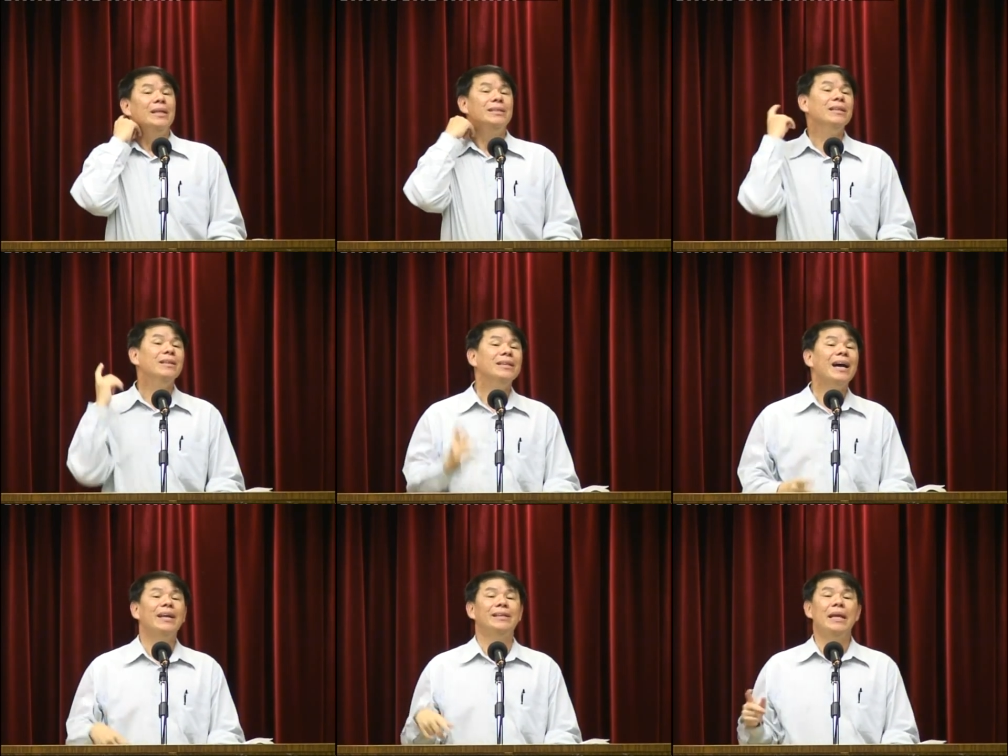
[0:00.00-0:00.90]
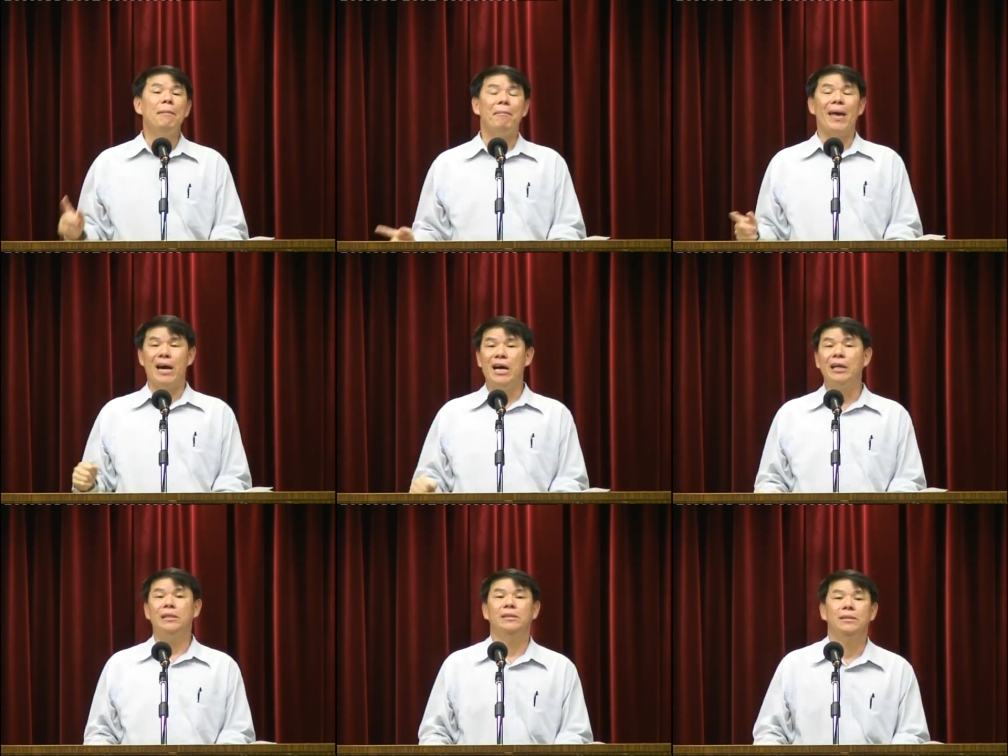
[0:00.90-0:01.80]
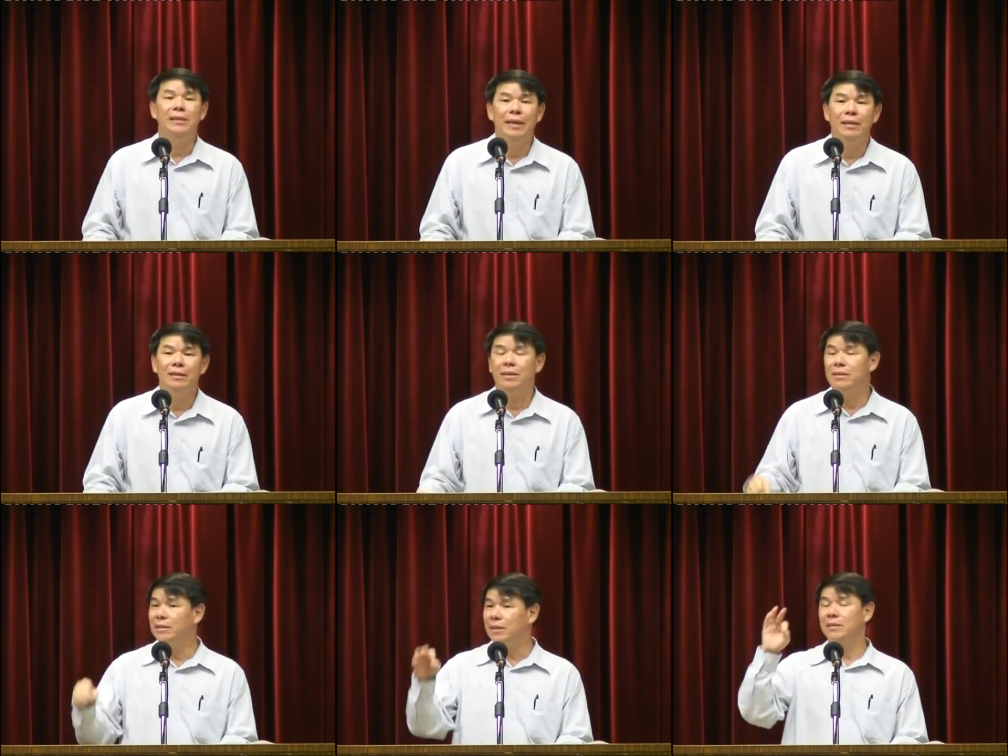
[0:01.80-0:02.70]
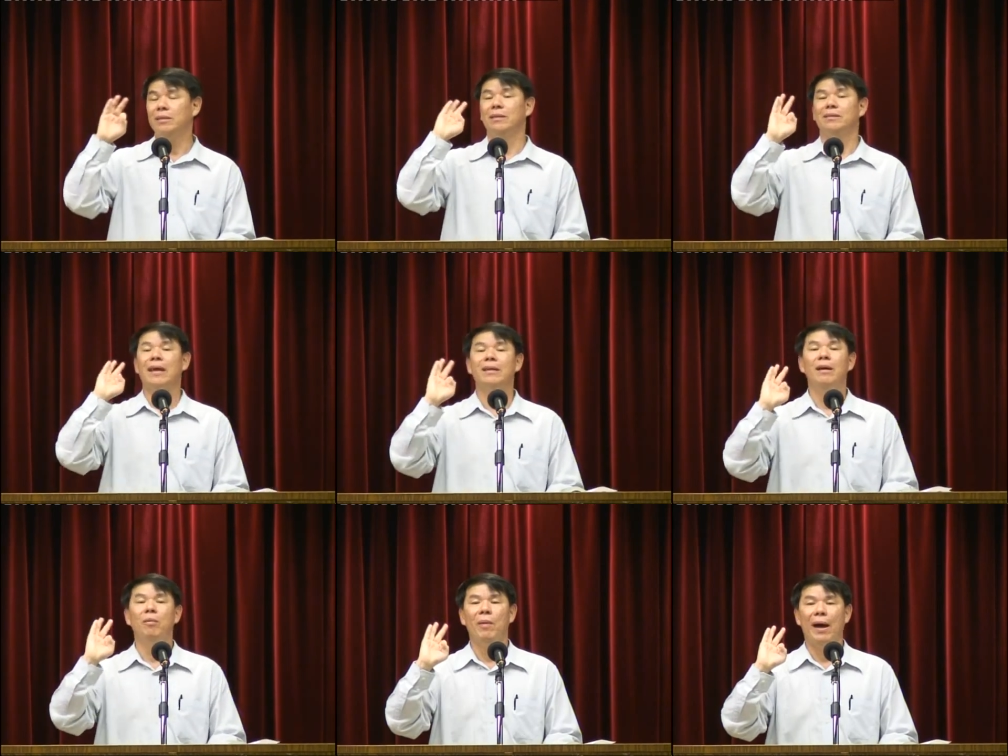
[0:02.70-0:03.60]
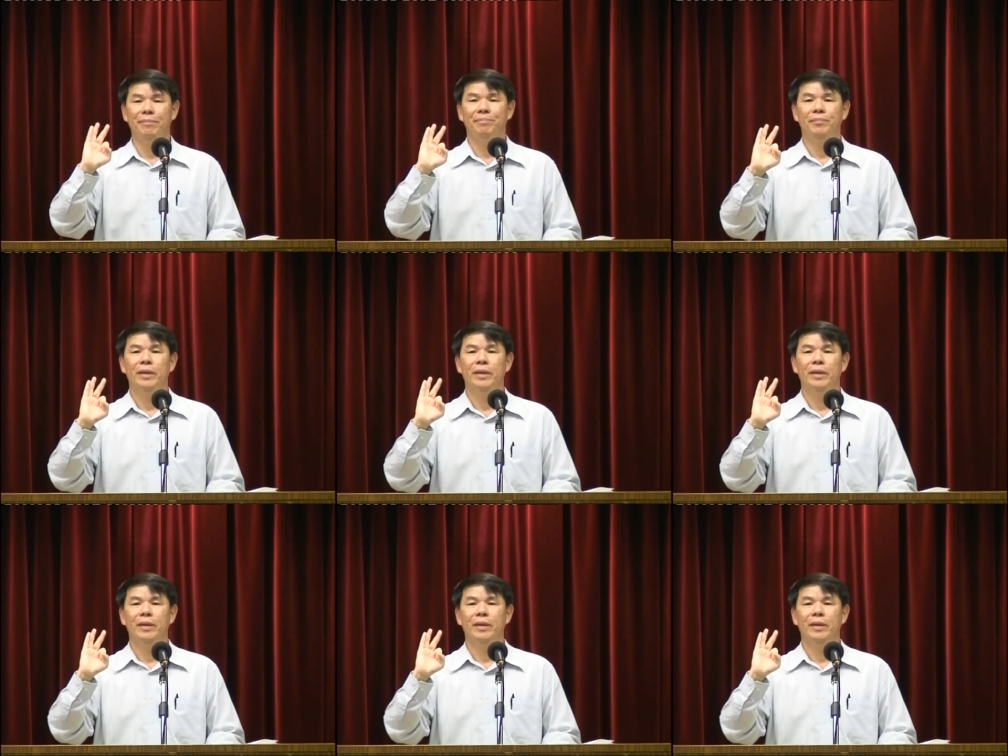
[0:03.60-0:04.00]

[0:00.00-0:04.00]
接着下来的一百二十年呢，神兴起的三个王，